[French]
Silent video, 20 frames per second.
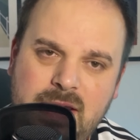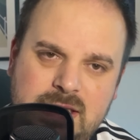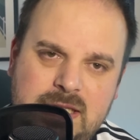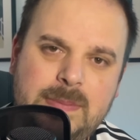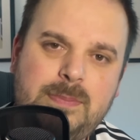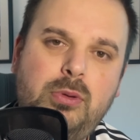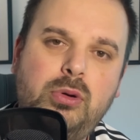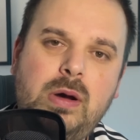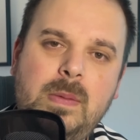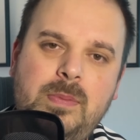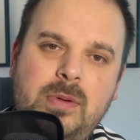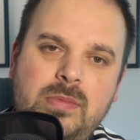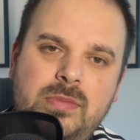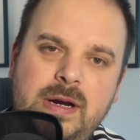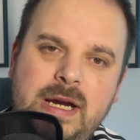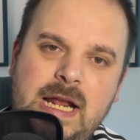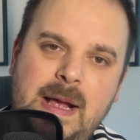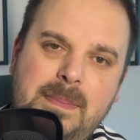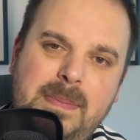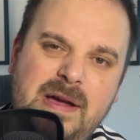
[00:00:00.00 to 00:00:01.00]
Et c'est pourquoi pour
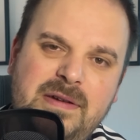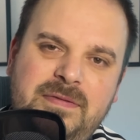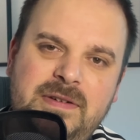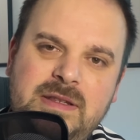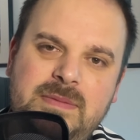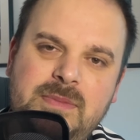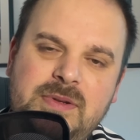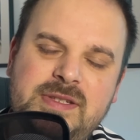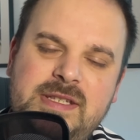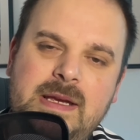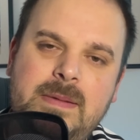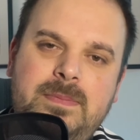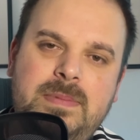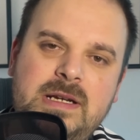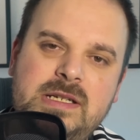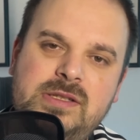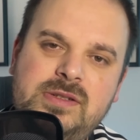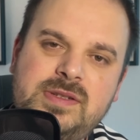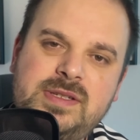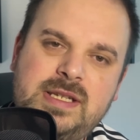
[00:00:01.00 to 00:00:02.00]
moi, il a parfaitement sa
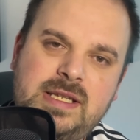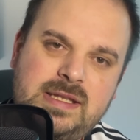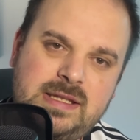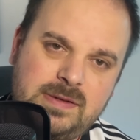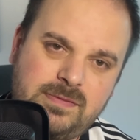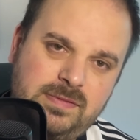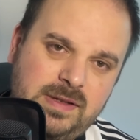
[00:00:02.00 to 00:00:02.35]
place dans cette